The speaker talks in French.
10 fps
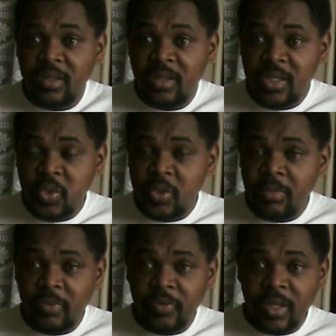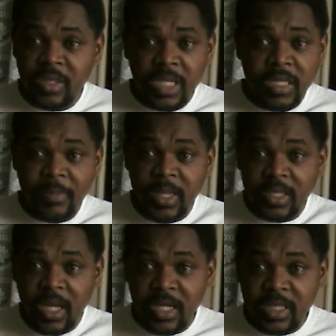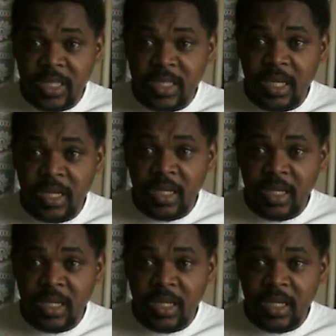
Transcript: 18, mon frère. Ça, c'est pas taxé, ça.